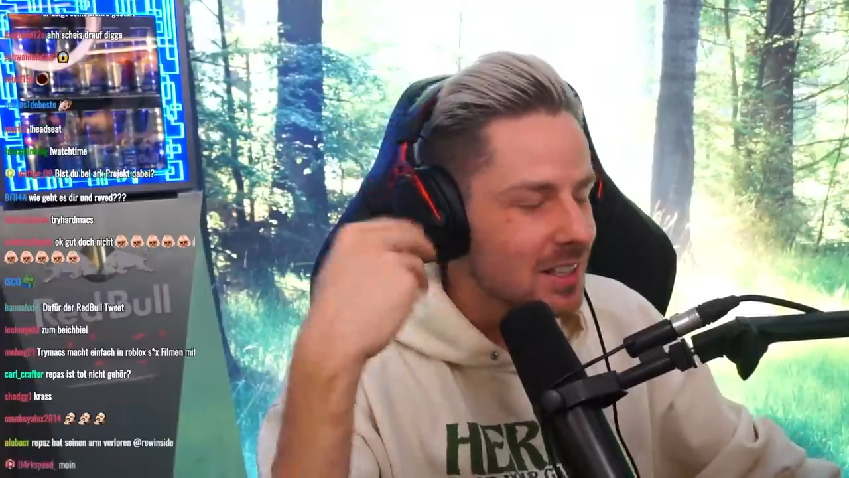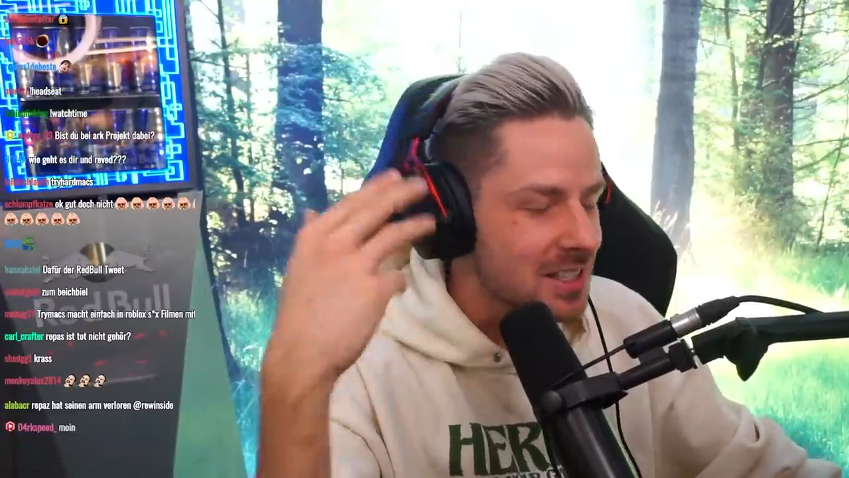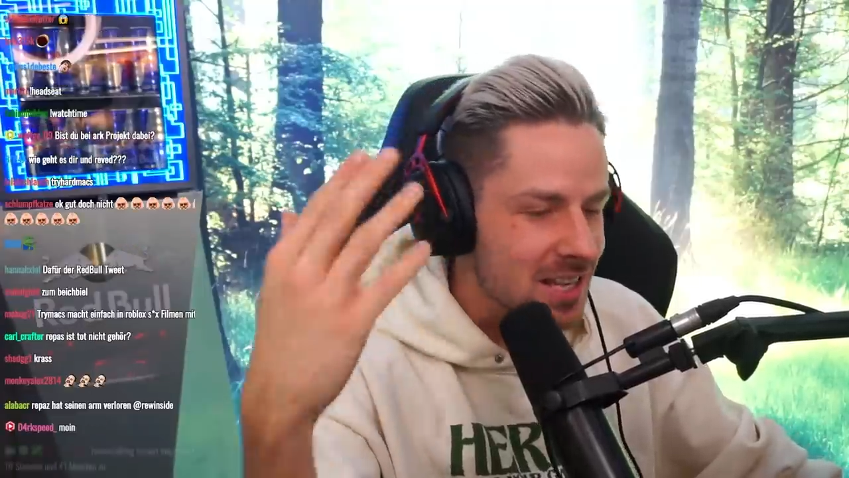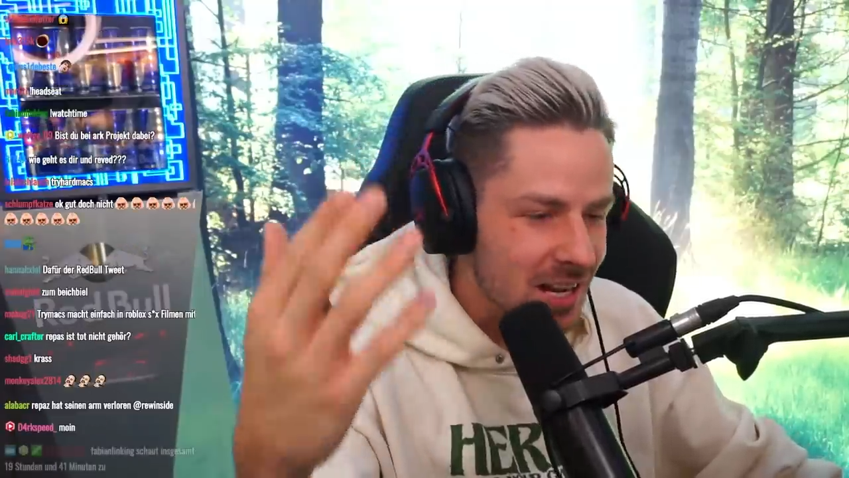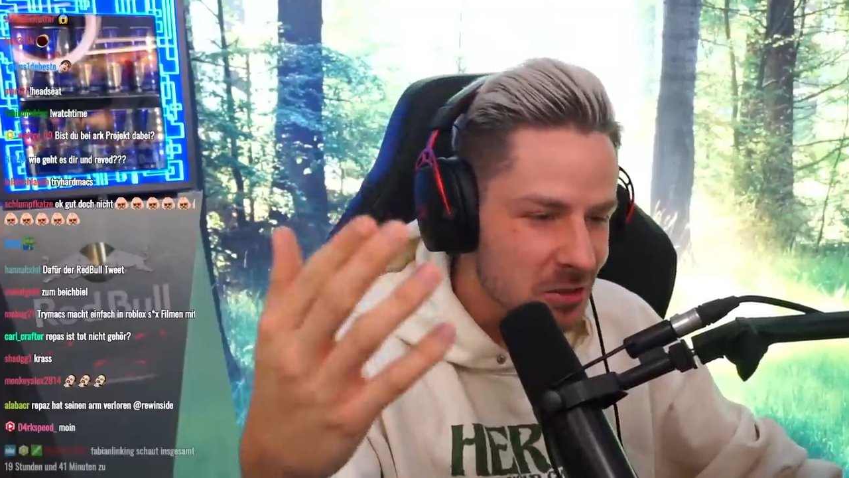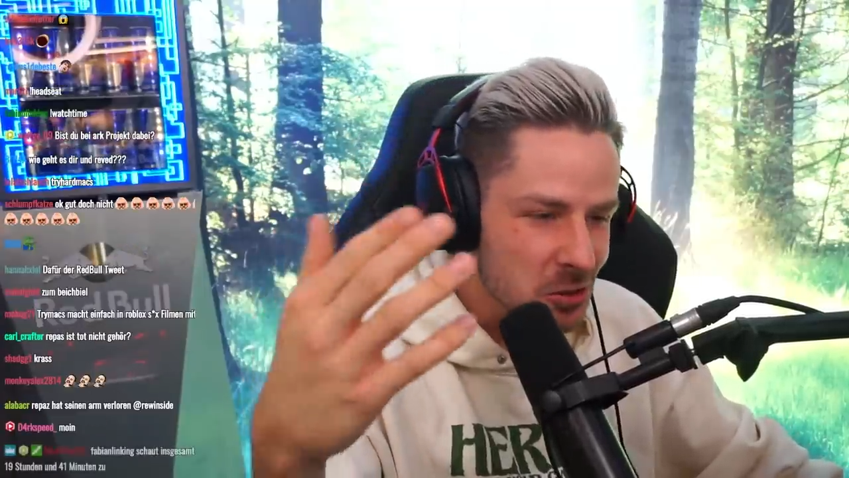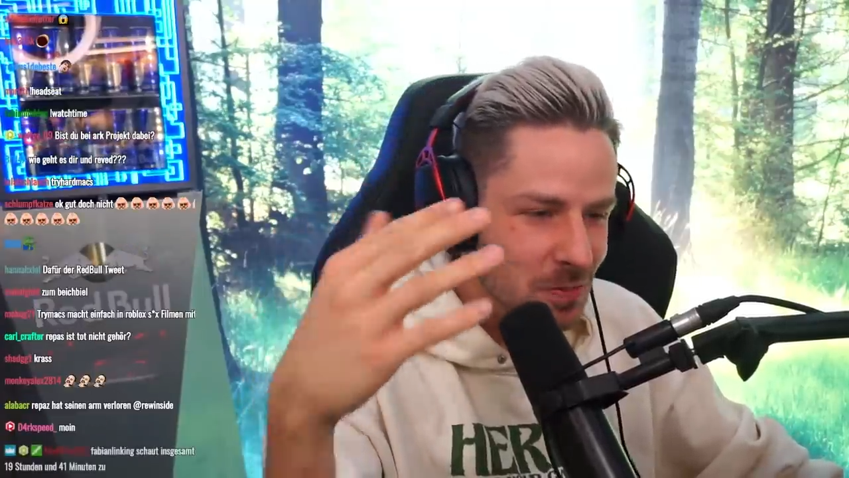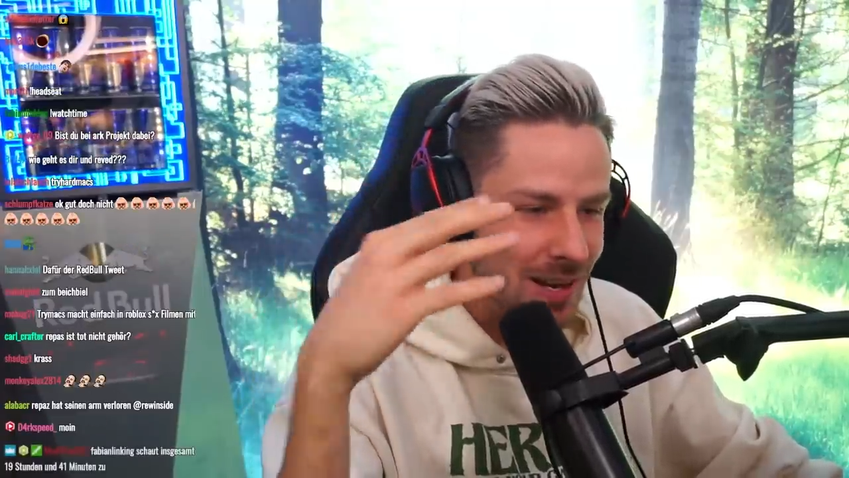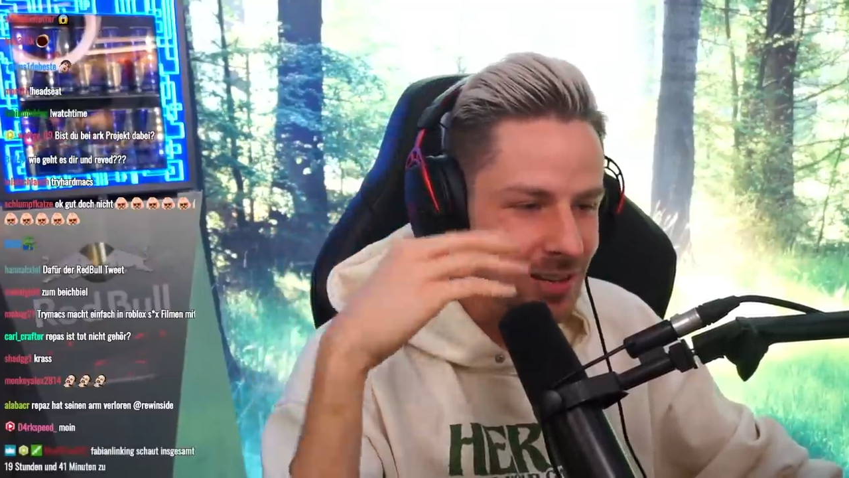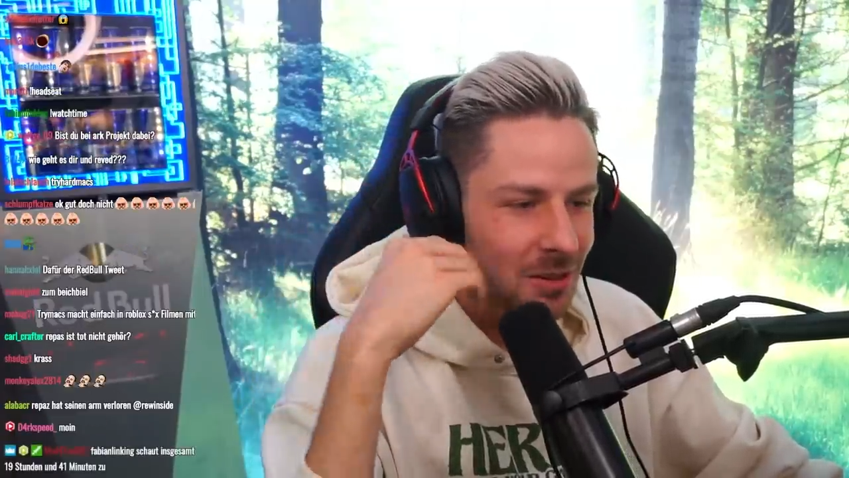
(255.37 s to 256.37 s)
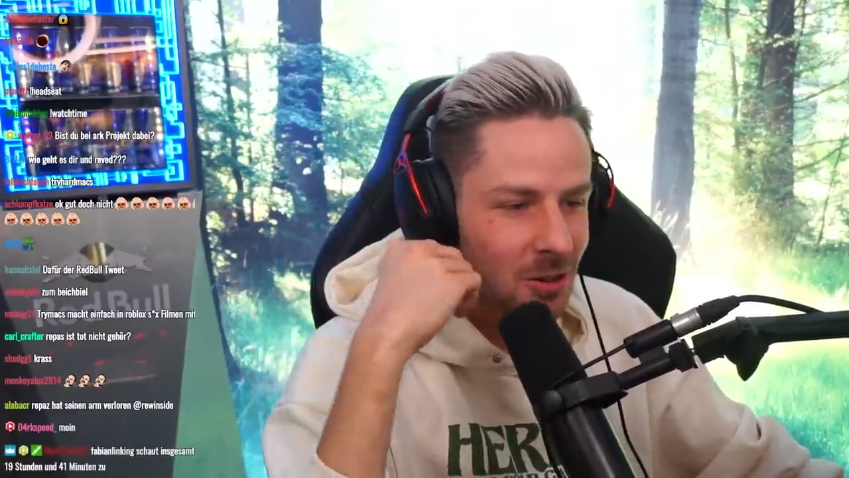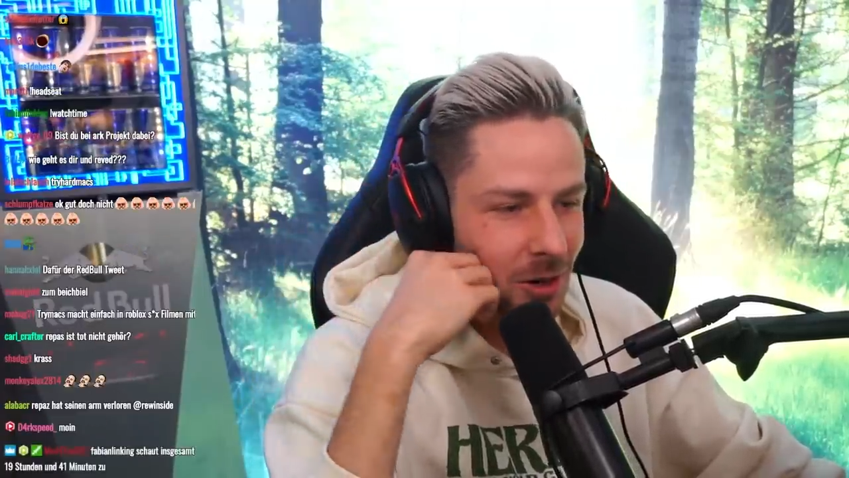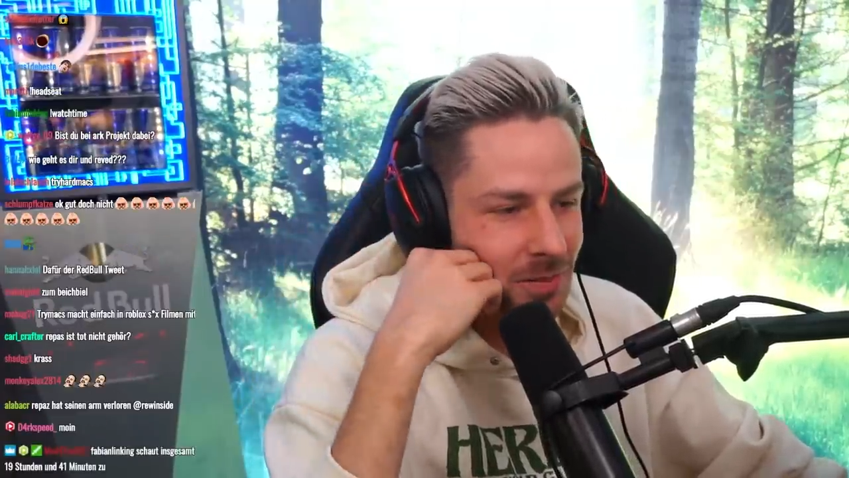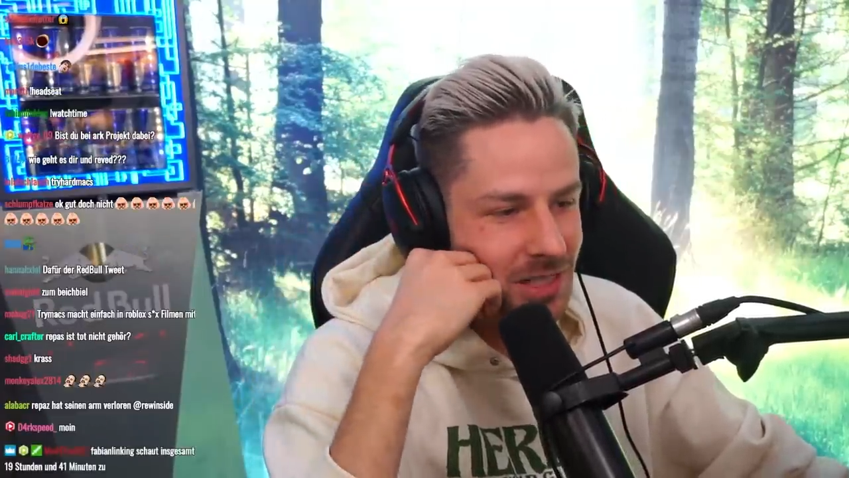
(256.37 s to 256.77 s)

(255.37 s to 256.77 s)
Sachen zu sprechen gekommen,